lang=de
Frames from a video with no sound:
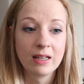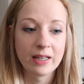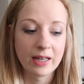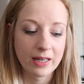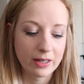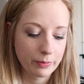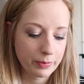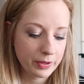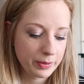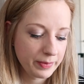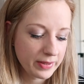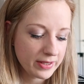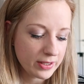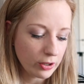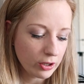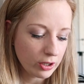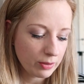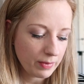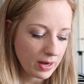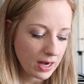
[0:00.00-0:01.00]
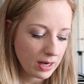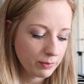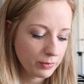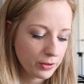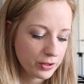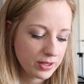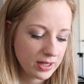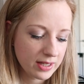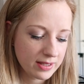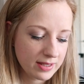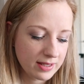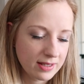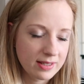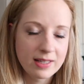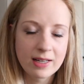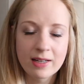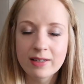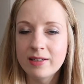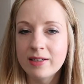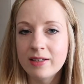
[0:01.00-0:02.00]
ja, ob ich mir Sorgen machen muss. Dann hat sie
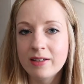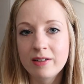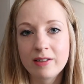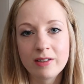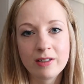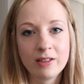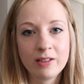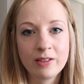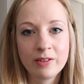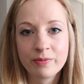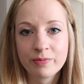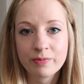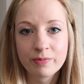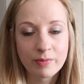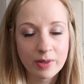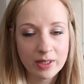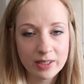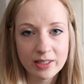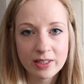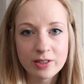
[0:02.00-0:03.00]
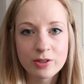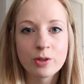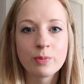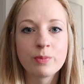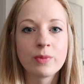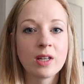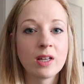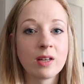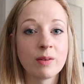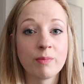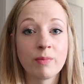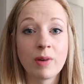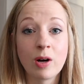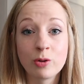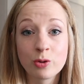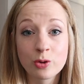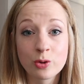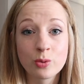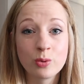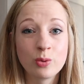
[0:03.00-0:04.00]
gesagt, äh, Magnesium nehmen,
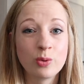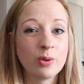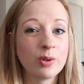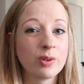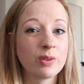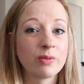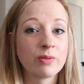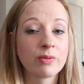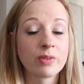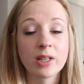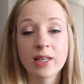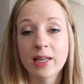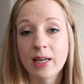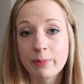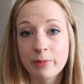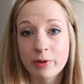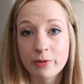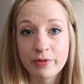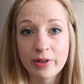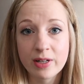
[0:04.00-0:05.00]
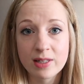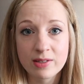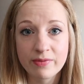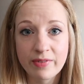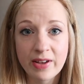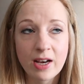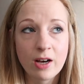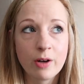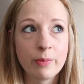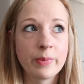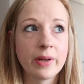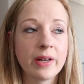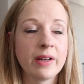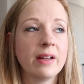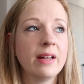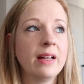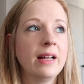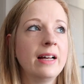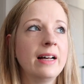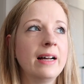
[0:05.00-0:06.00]
ausruhen, gegebenenfalls Wärme.
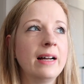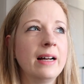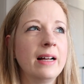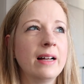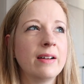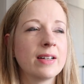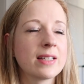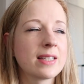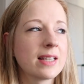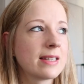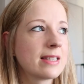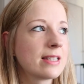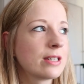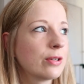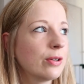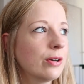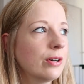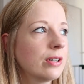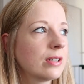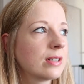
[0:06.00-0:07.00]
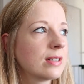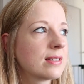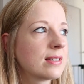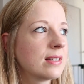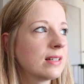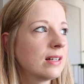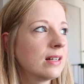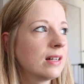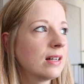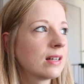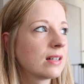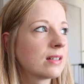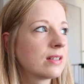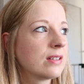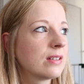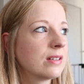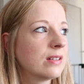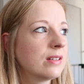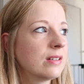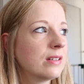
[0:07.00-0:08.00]
Was hat sie noch
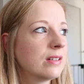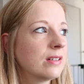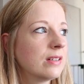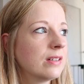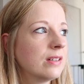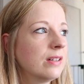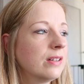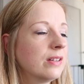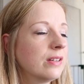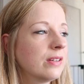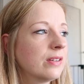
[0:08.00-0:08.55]
gesagt? Äh,